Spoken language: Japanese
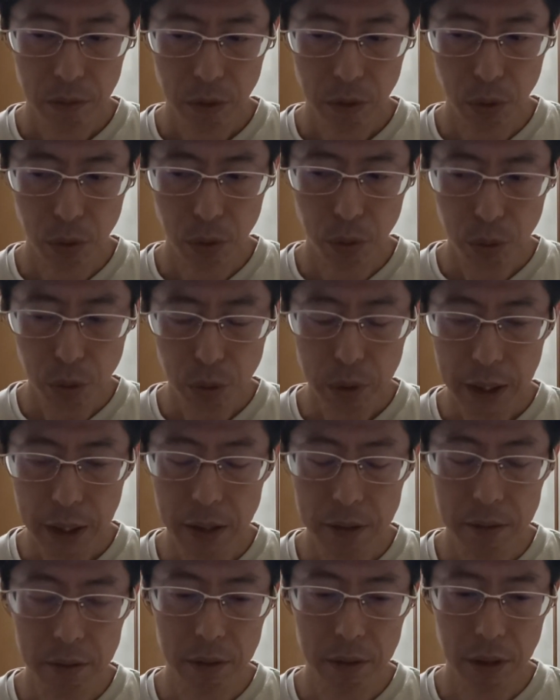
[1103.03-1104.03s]
こと、とに
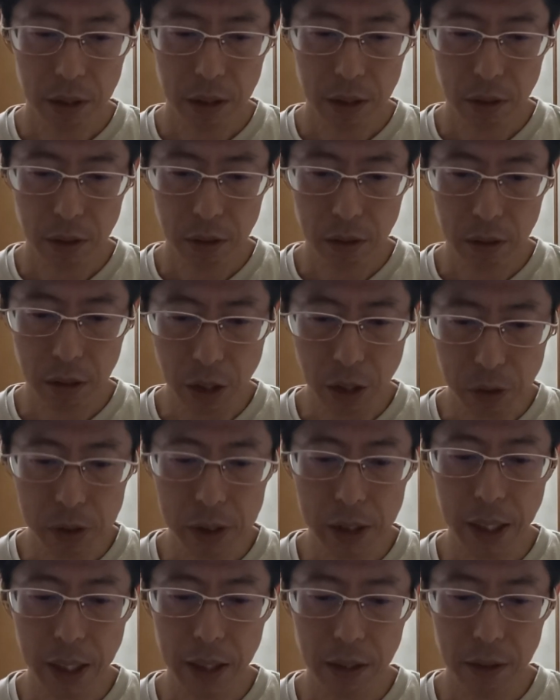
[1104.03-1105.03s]
かく倒
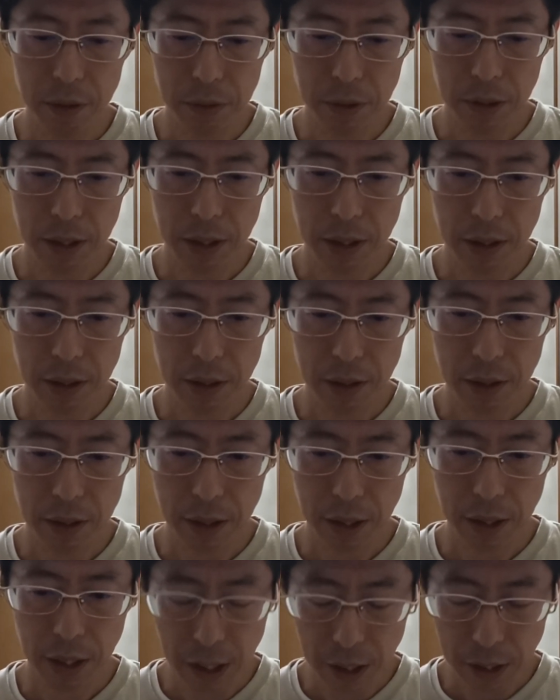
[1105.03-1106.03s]
さないように
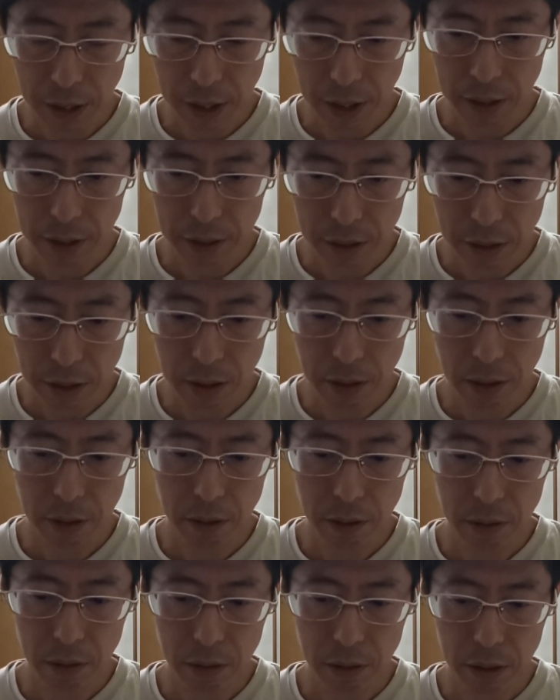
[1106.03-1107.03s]
考えて
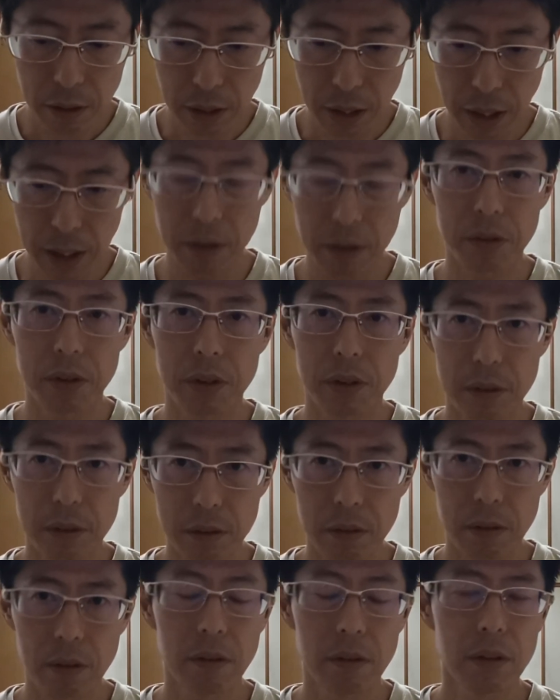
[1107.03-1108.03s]
対応する
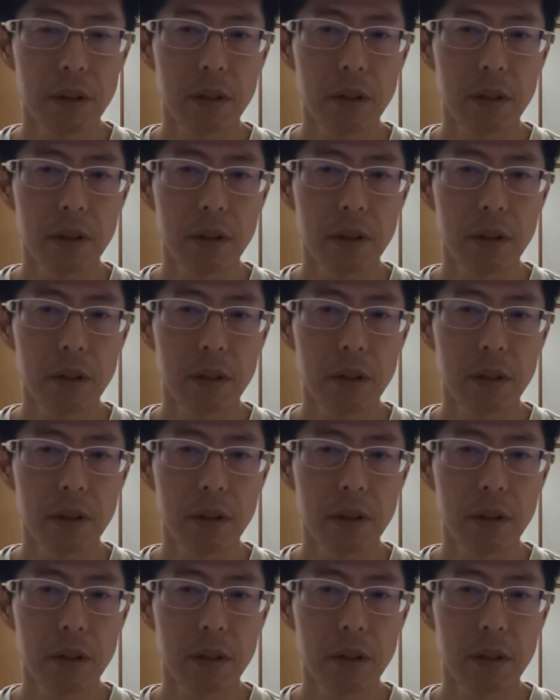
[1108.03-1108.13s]
と。